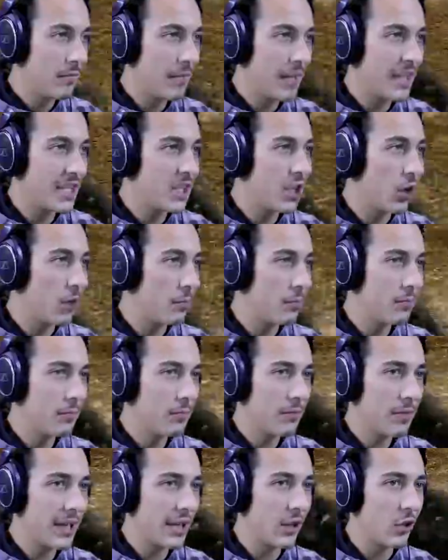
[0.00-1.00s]
Anzi no,
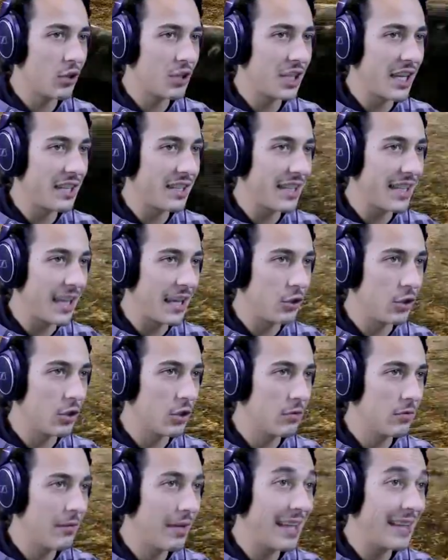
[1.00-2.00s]
perché non lo stai attaccando?
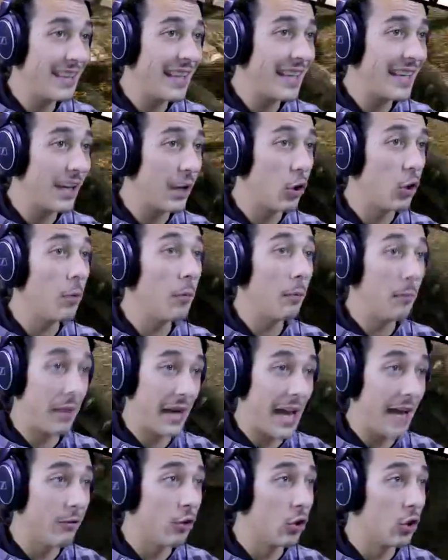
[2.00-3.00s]
Attaccalo,
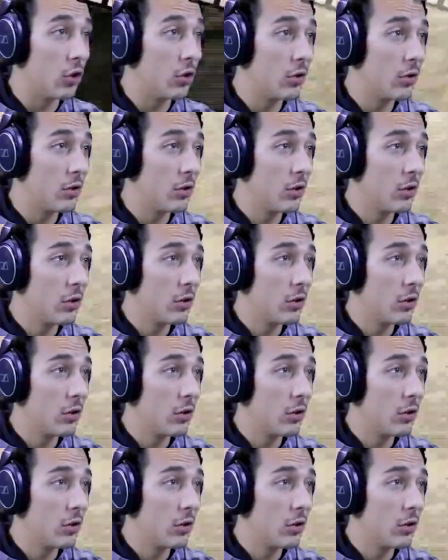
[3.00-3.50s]
bravo.